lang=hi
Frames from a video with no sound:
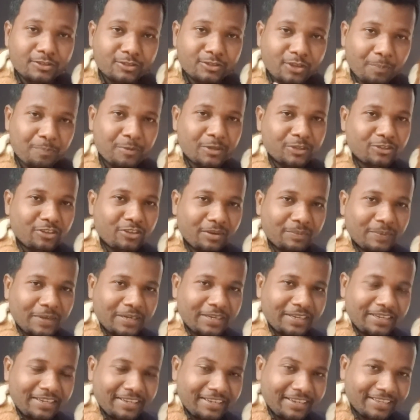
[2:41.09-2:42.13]
छब्बीस
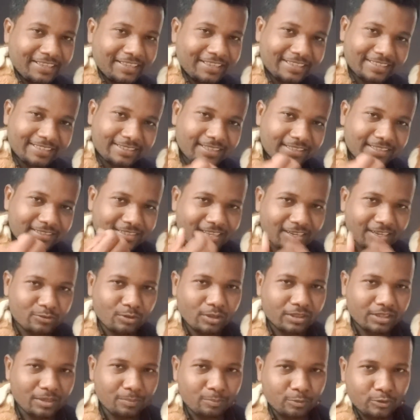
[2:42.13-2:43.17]
जनवरी इस दिन
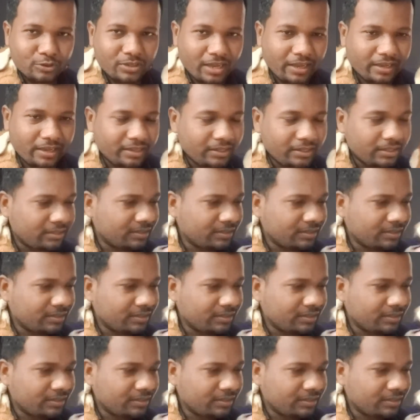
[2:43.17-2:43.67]
सरस्वती पूजा है